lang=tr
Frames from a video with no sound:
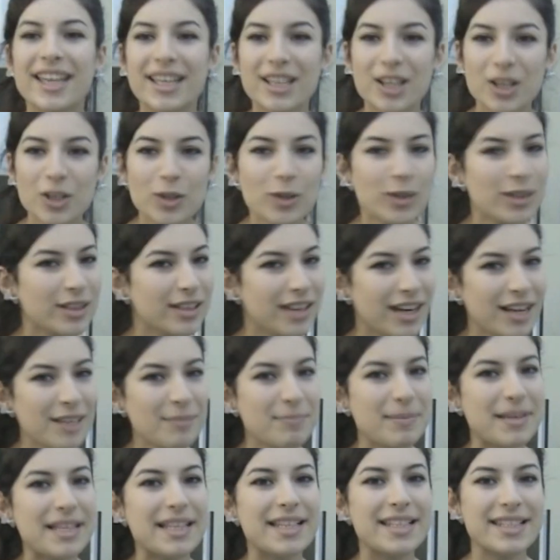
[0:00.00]
Genel
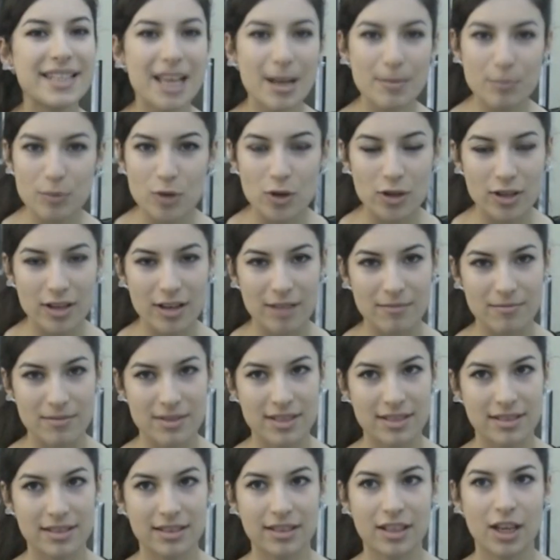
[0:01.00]
olarak bilgisayar
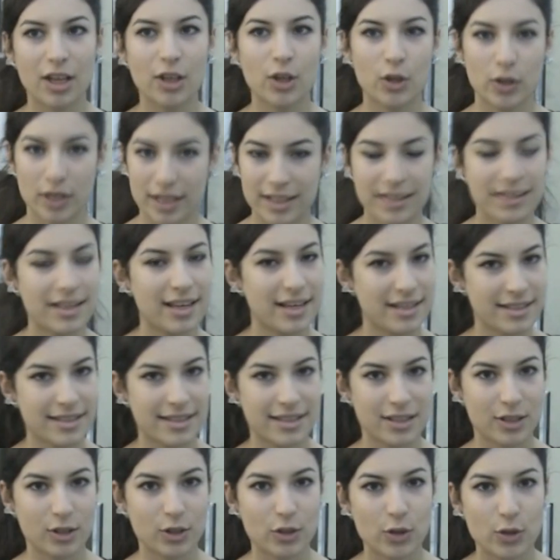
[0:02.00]
programcılığına yönelik
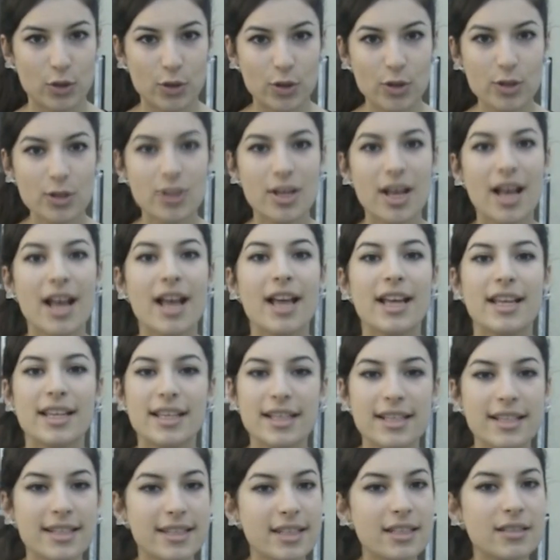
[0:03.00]
dersler alıyoruz.
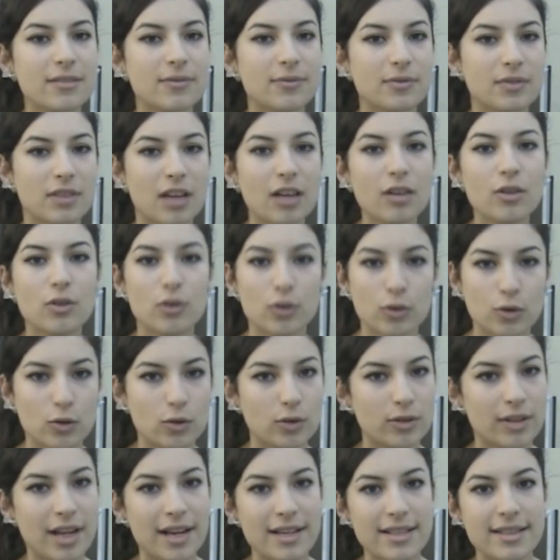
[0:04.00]
İlk sınıfta
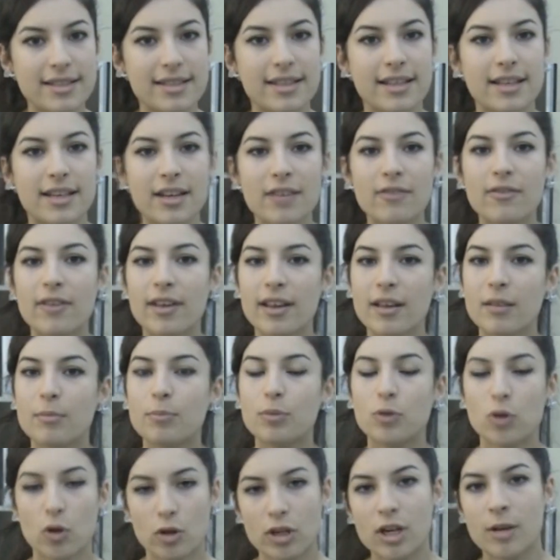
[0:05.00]
kültür dersleri ve
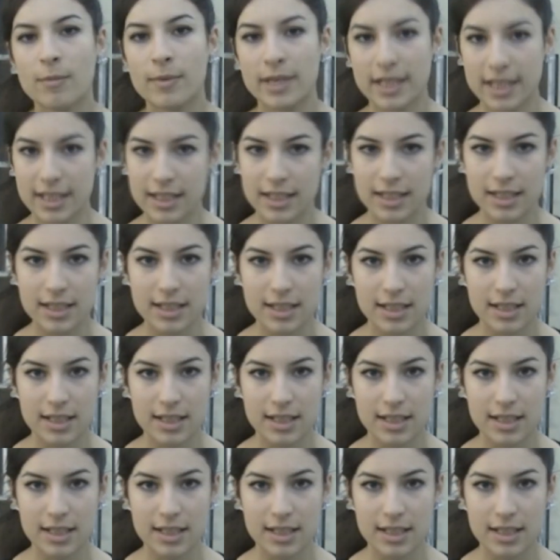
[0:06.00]
programa giriş